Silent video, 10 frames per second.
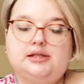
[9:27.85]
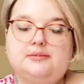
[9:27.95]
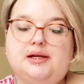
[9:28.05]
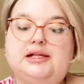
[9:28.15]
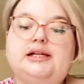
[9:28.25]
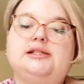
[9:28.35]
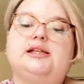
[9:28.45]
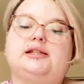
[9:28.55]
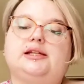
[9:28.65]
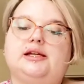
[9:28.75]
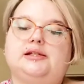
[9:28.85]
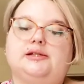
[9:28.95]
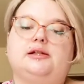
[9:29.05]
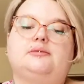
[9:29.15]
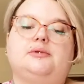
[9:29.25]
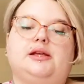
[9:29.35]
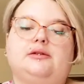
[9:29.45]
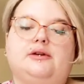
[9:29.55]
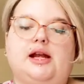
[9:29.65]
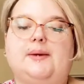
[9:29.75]
Malgré que c'est intéressant, mais
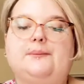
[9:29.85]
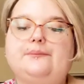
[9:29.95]
voilà.